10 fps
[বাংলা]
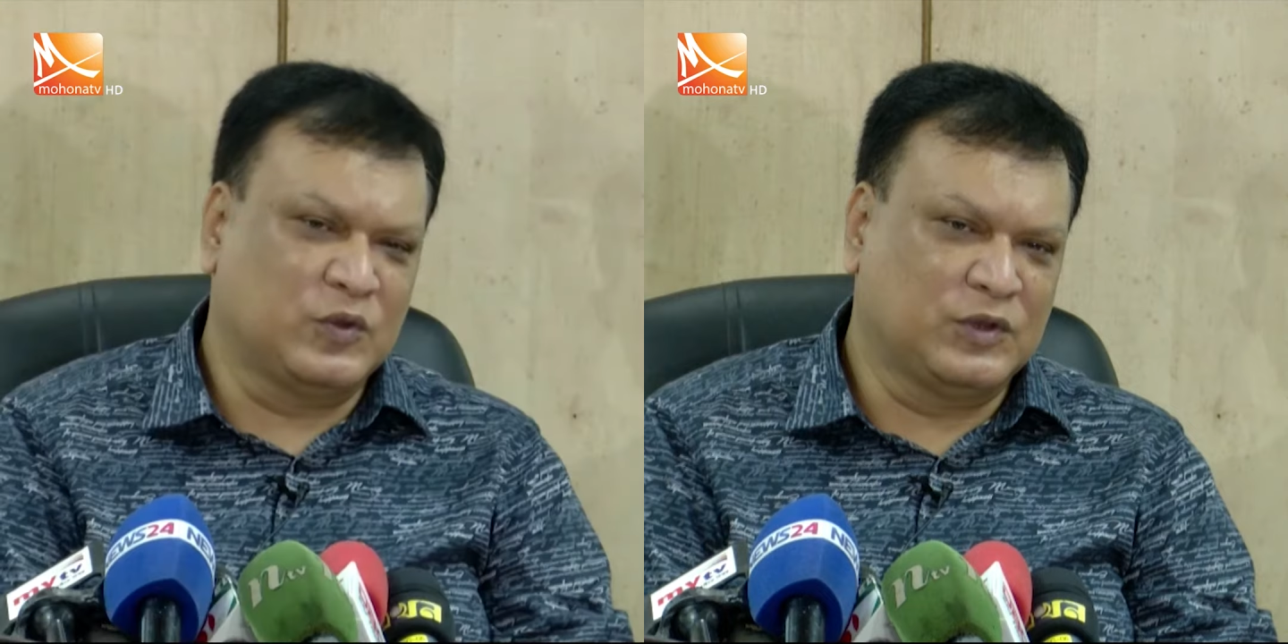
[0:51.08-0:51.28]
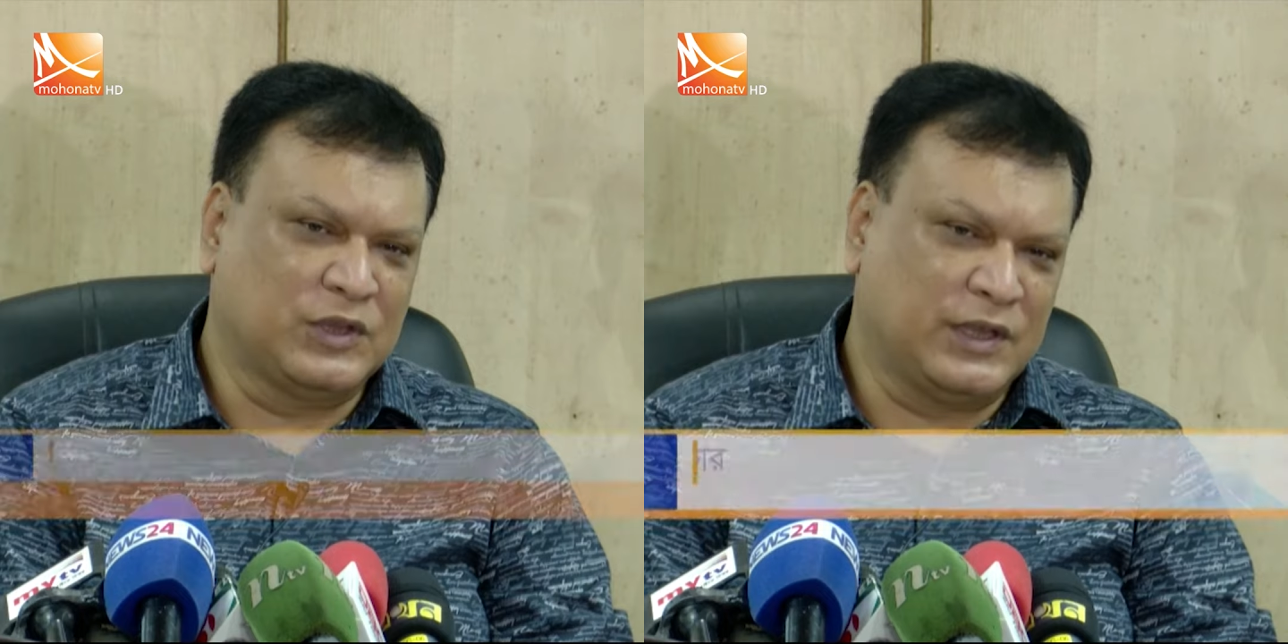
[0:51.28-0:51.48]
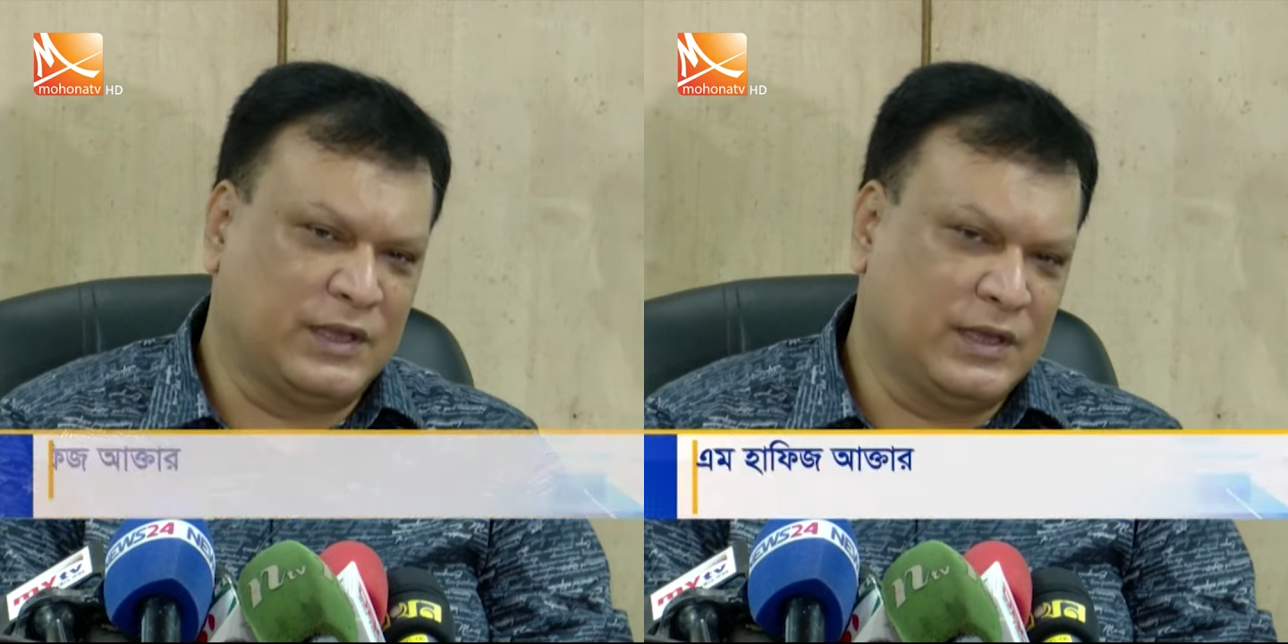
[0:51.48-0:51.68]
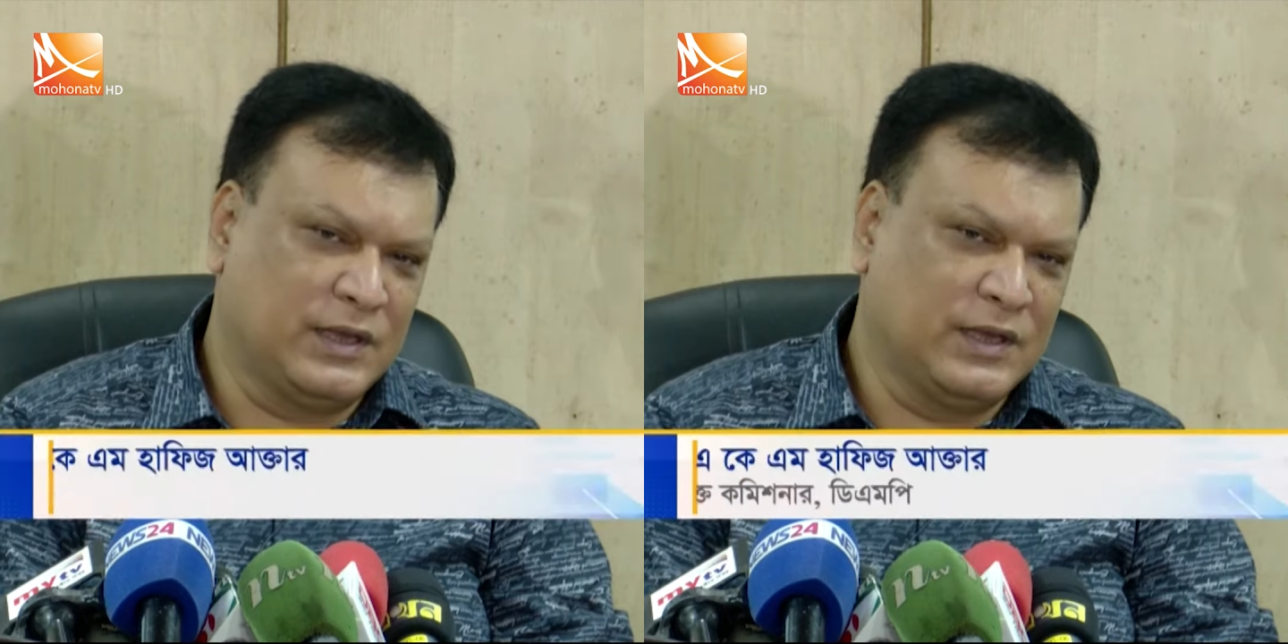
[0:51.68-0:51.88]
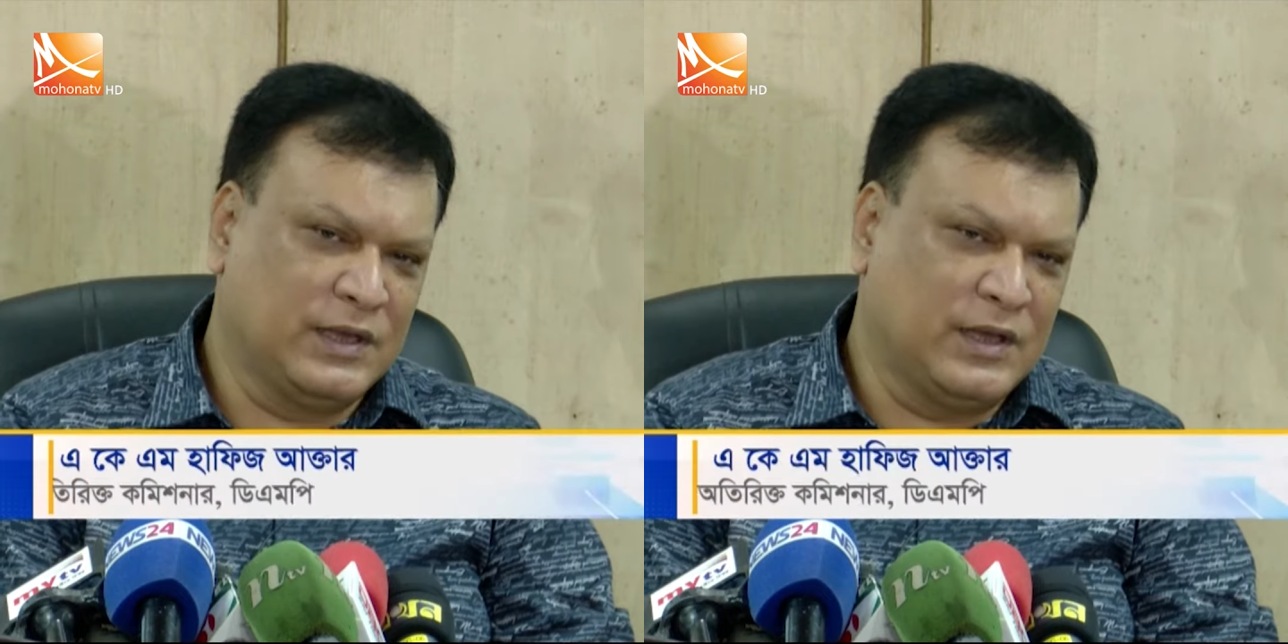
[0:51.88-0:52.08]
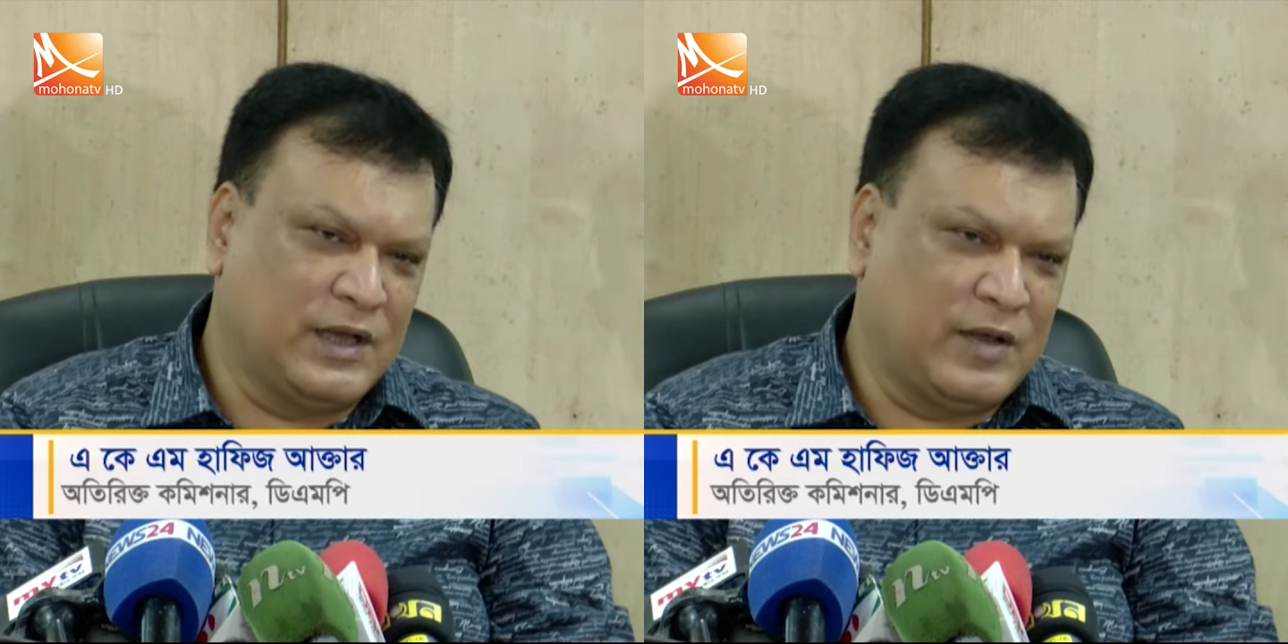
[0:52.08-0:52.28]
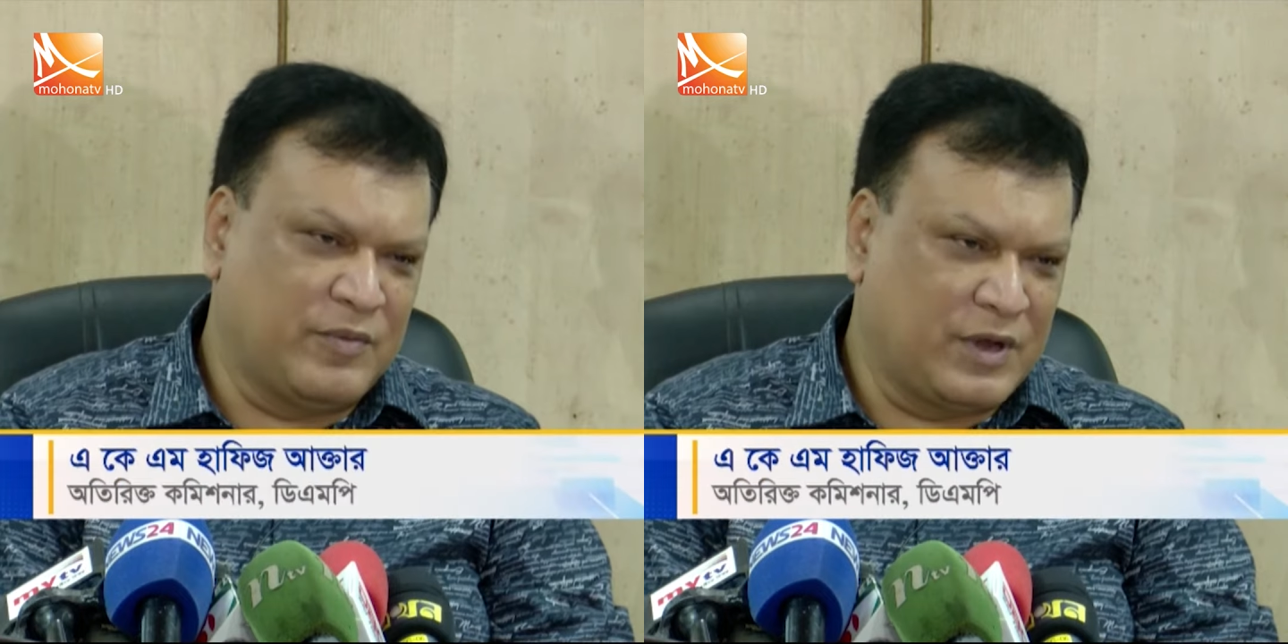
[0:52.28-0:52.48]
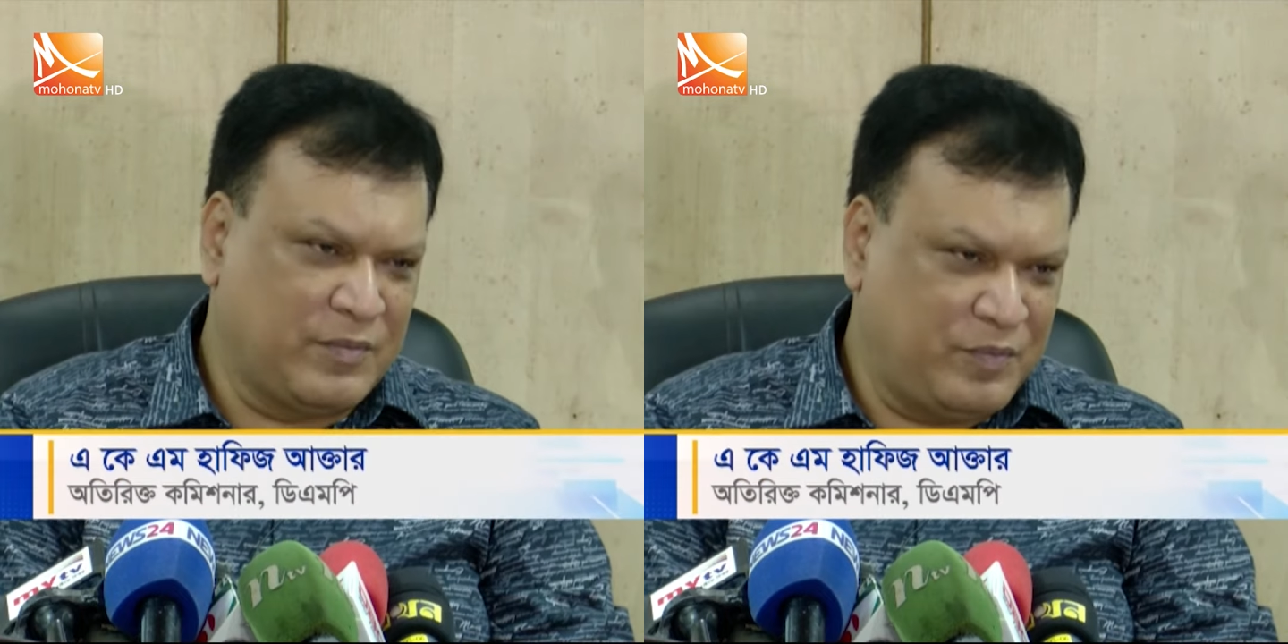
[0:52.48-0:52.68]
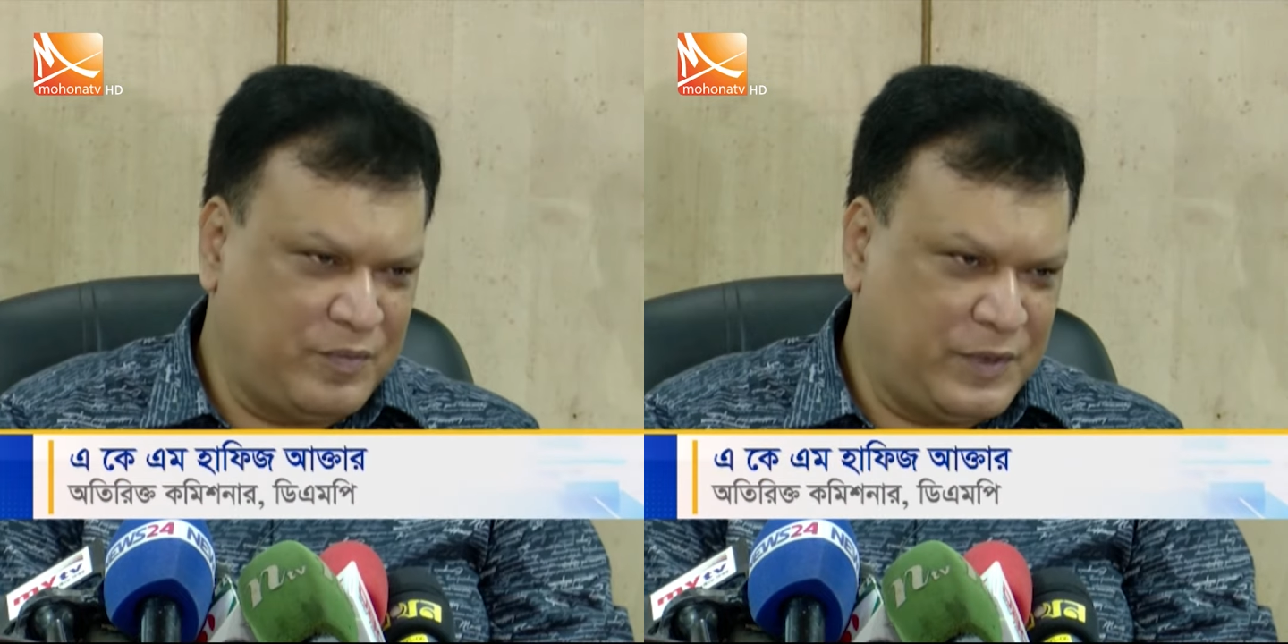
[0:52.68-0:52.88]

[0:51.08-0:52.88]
তদন্তে আমরা